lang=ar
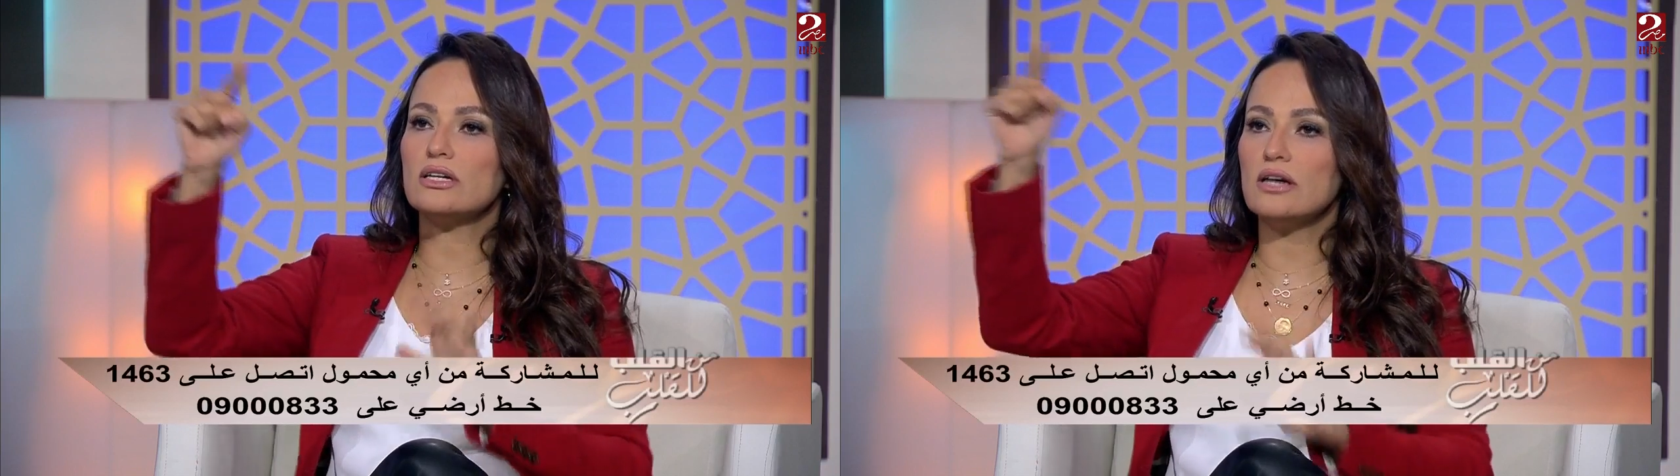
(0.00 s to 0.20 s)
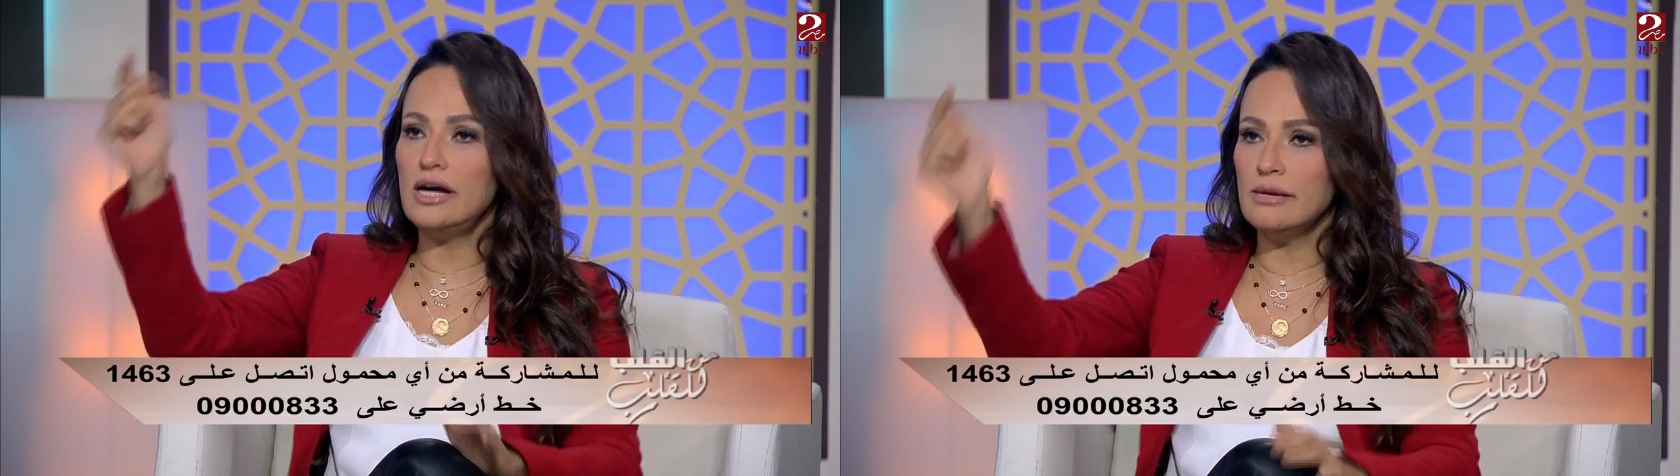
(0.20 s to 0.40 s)

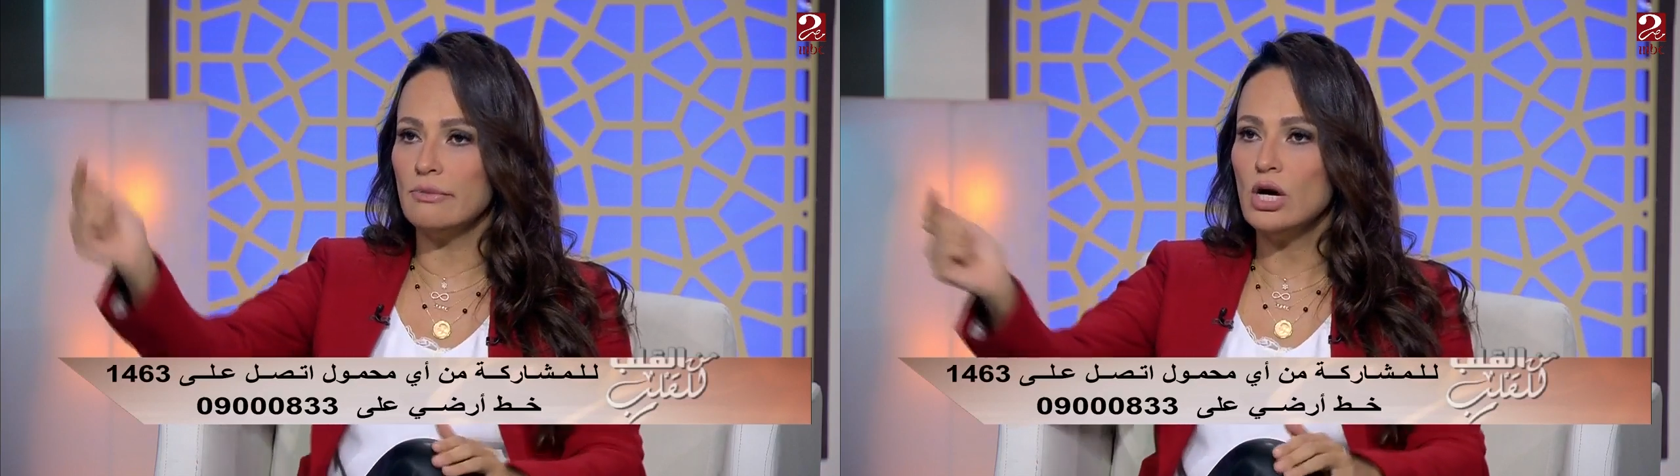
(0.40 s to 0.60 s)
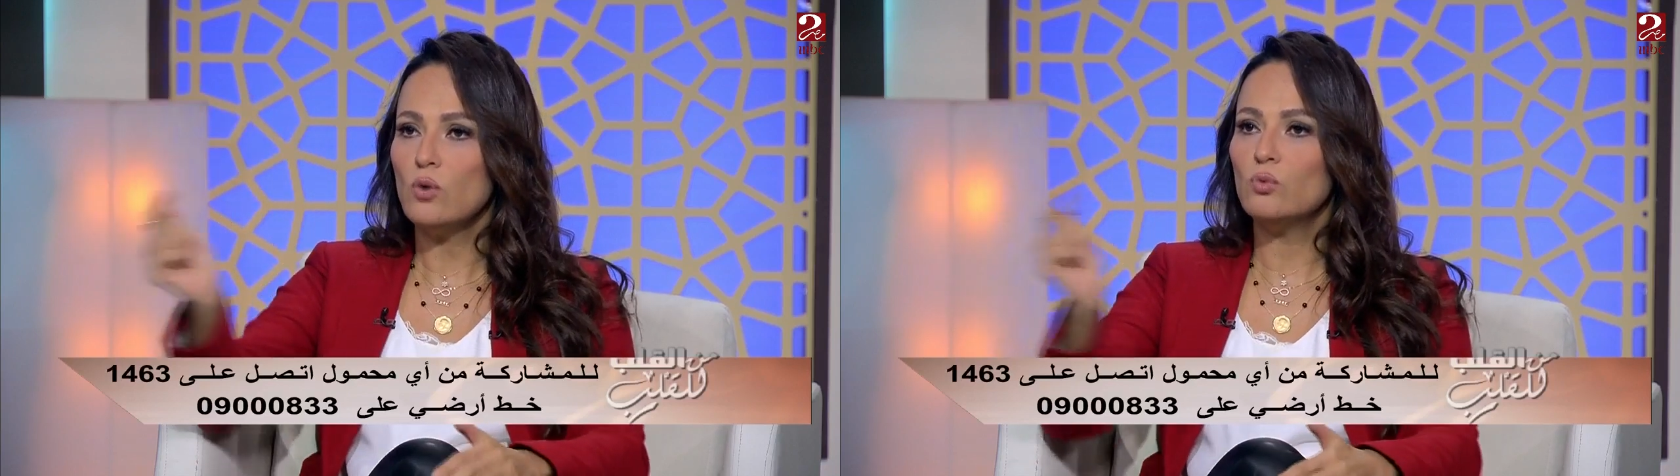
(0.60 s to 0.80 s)
الرحم
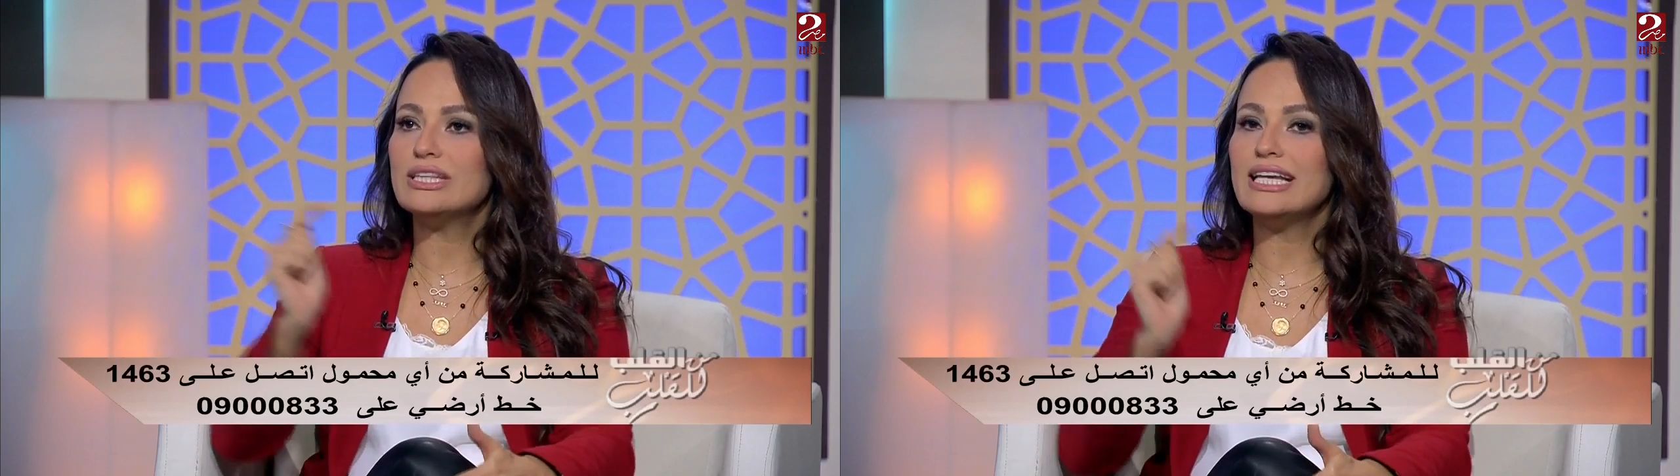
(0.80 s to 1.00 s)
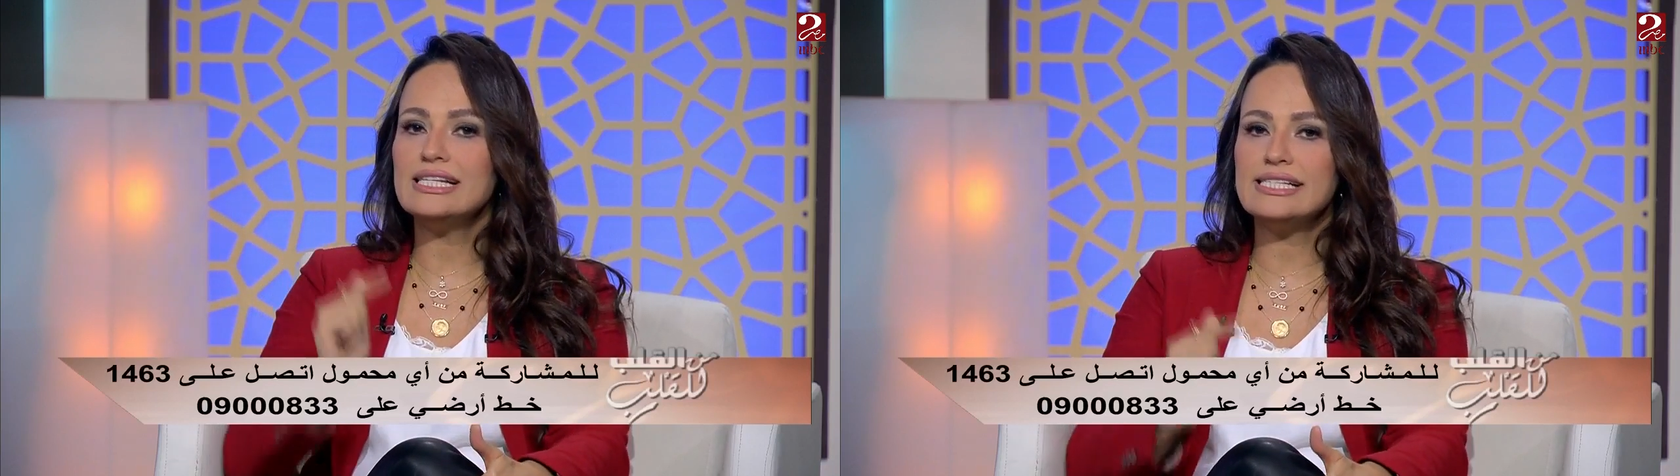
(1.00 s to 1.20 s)

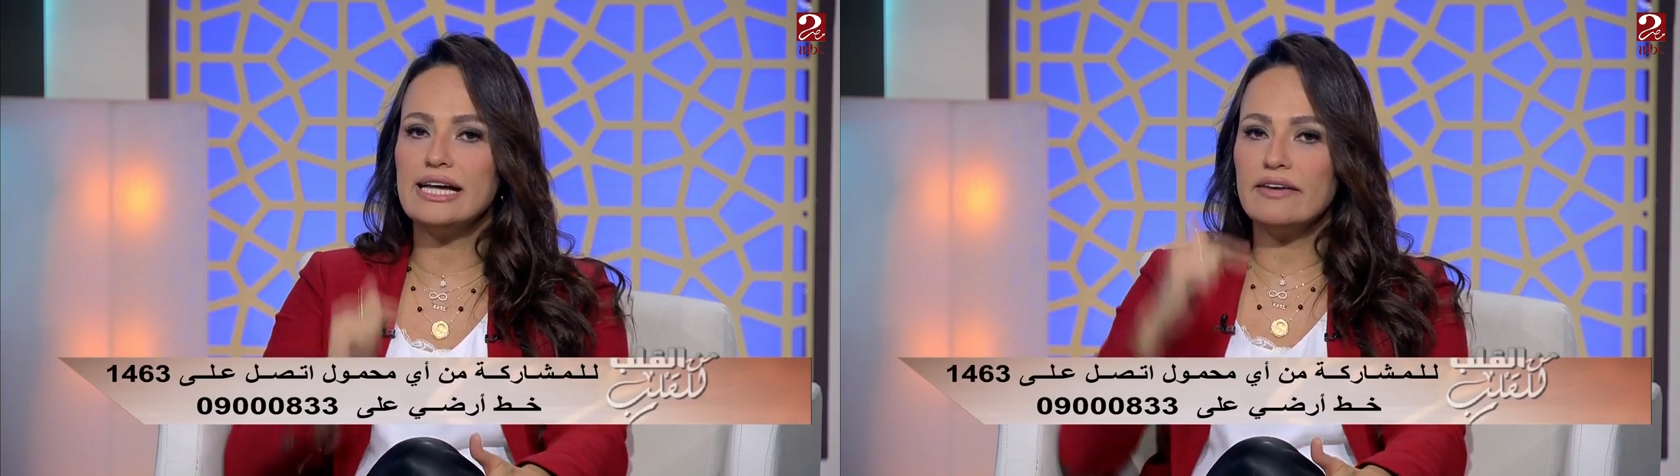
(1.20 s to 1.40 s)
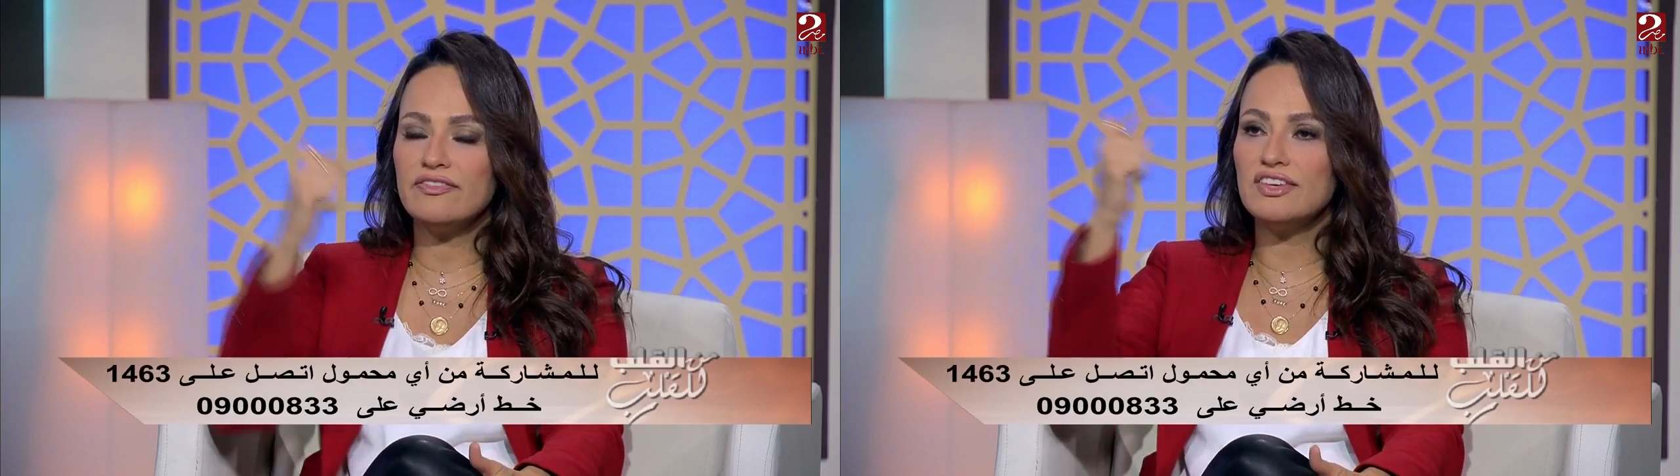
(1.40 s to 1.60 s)

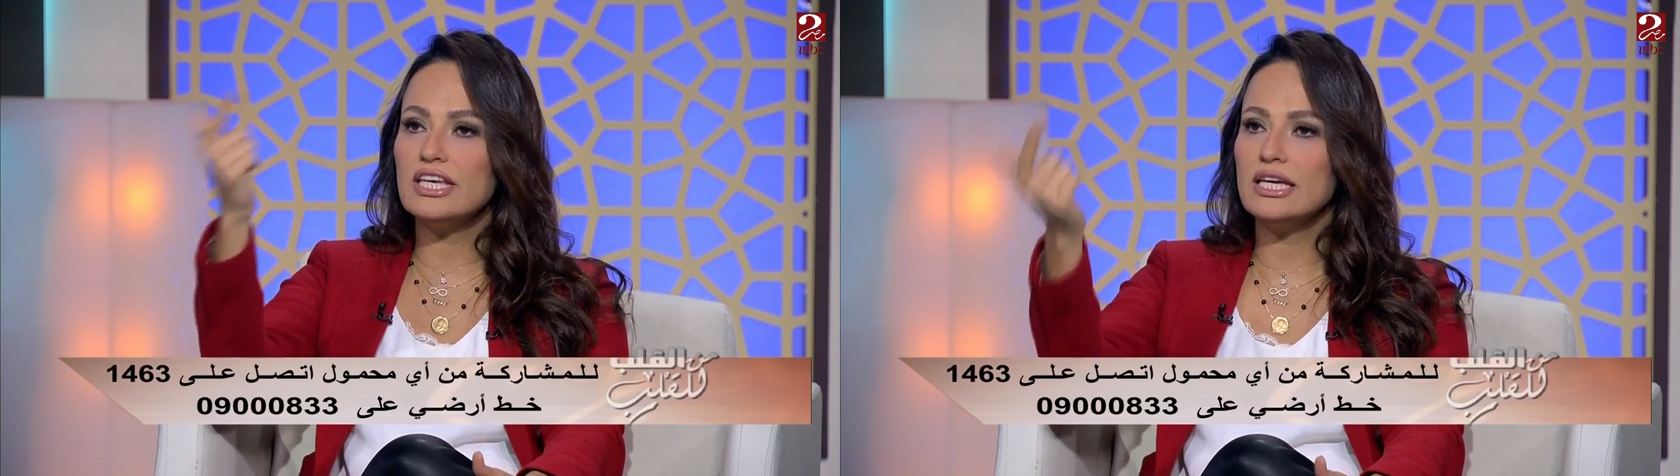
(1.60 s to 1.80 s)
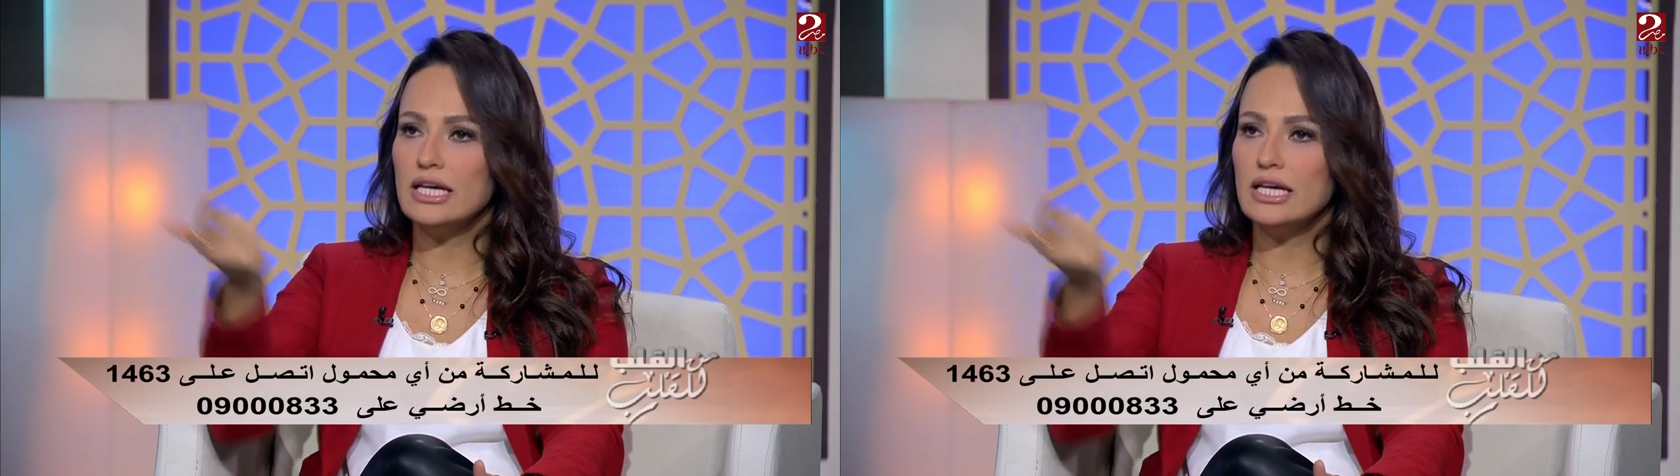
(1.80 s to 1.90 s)
وتلزق في